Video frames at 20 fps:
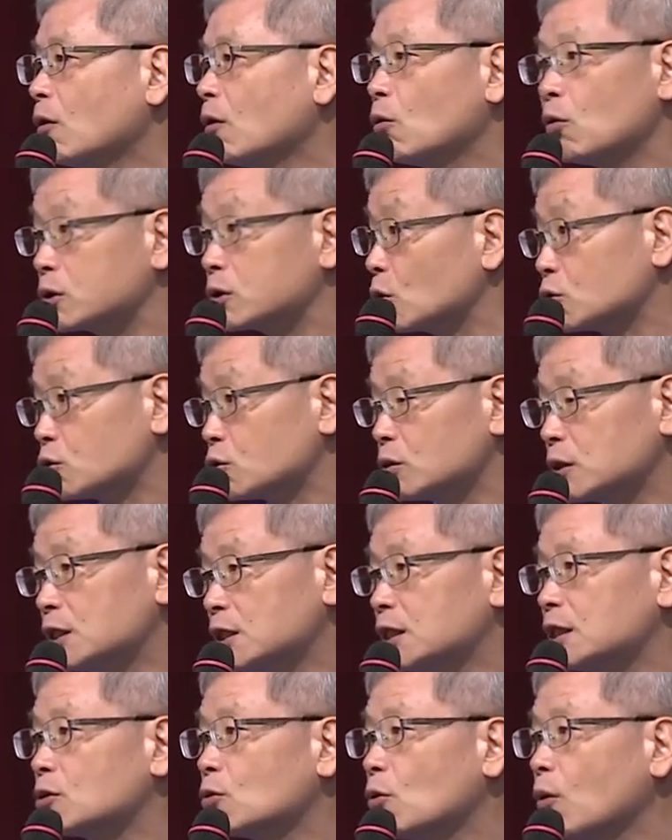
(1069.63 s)
我都做
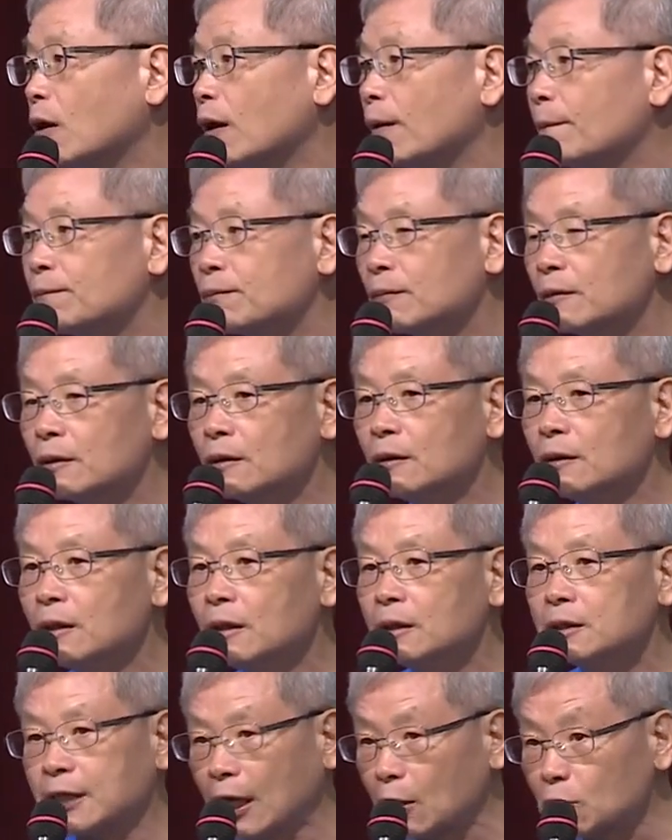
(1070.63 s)
治过了，
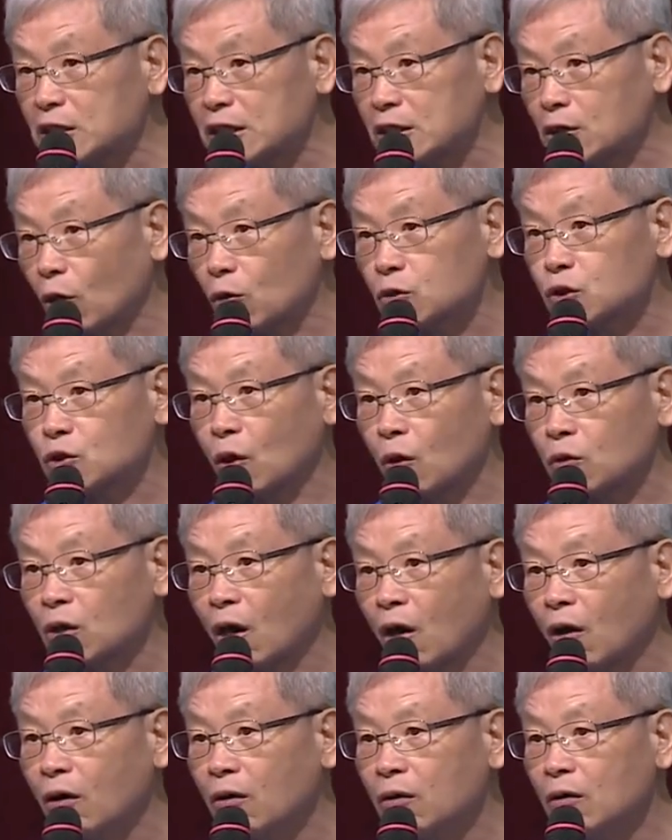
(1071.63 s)
脚趾头肿
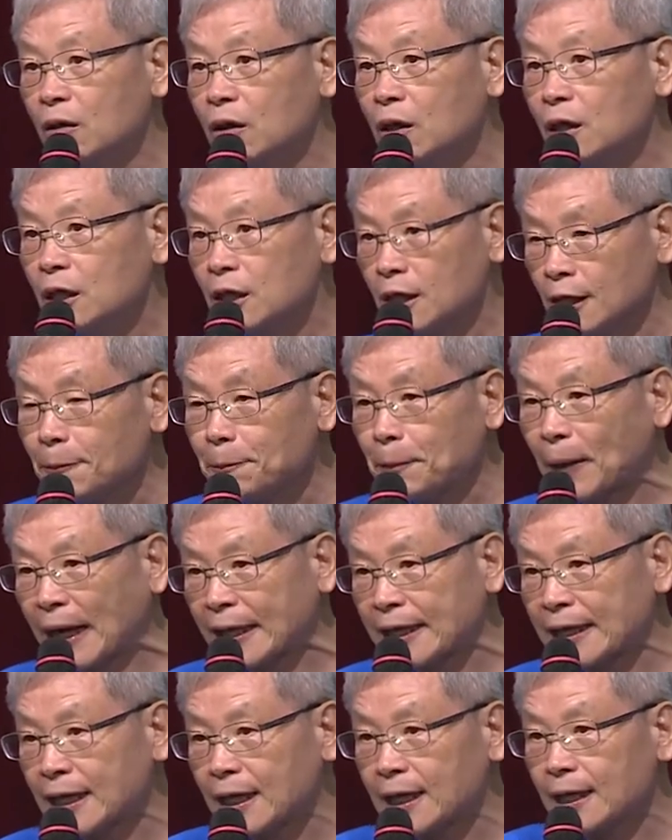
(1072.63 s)
痛，你把
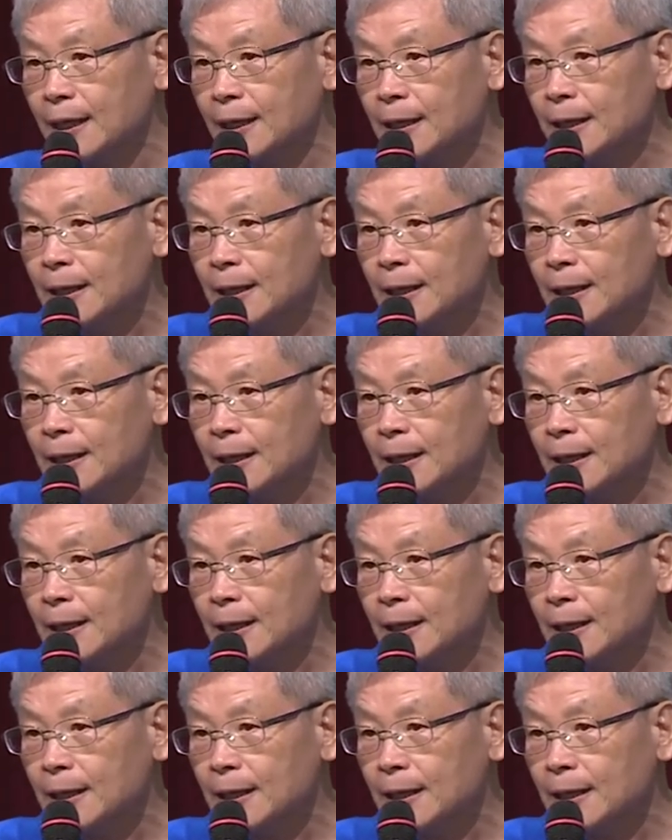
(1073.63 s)
那个。